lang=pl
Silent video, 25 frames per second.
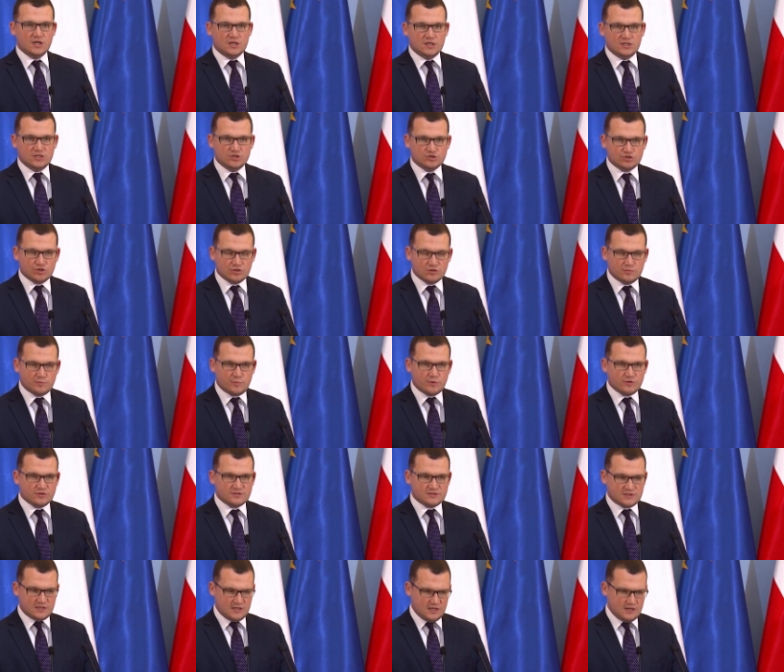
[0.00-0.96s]
i rząd
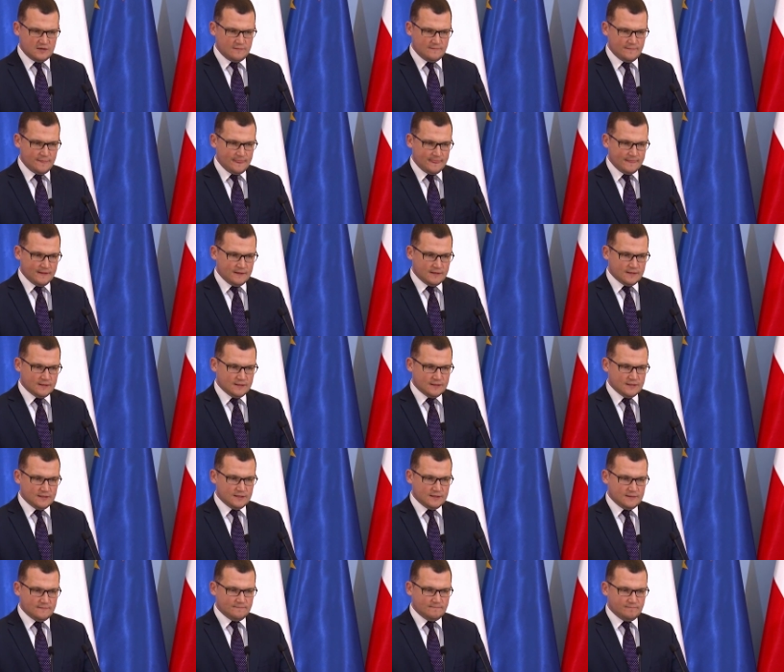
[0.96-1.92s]
polski e,
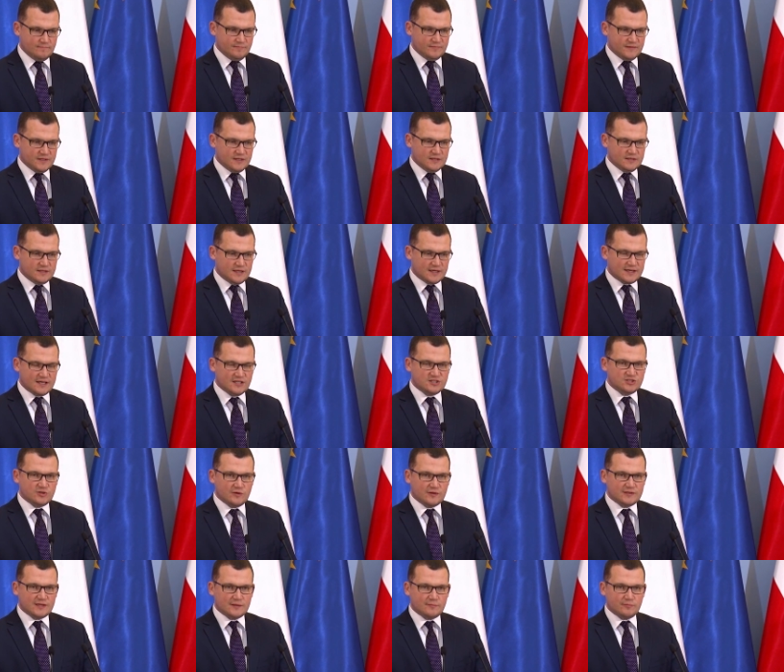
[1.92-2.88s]
e, takie
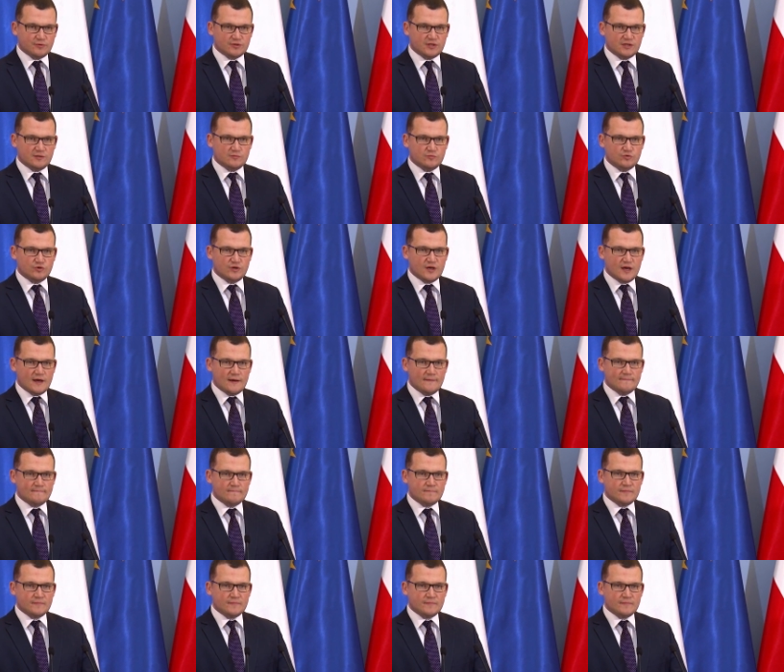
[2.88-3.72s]
działania podejmuje,